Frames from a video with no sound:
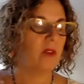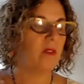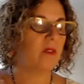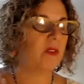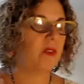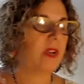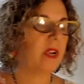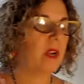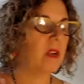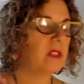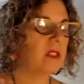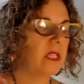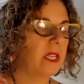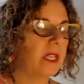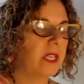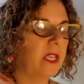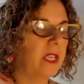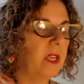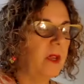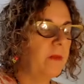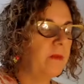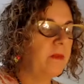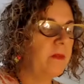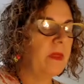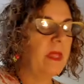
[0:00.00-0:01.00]
Fijaros
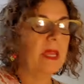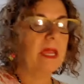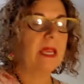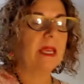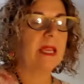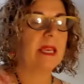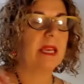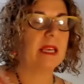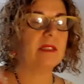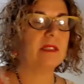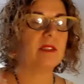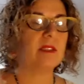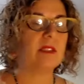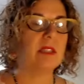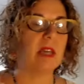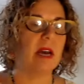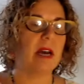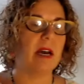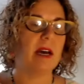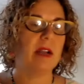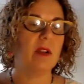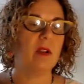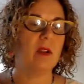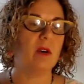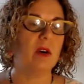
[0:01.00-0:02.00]
aquí ¿Qué
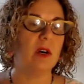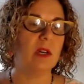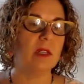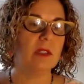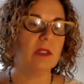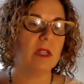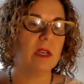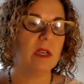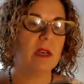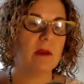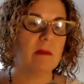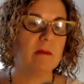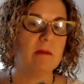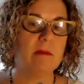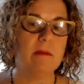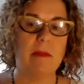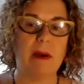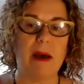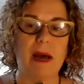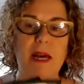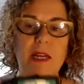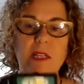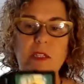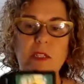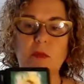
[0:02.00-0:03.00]
tarot
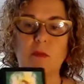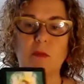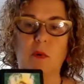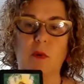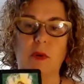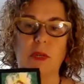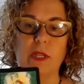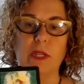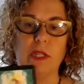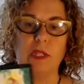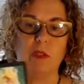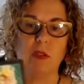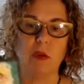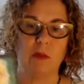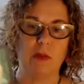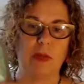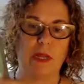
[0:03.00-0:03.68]
más bonito?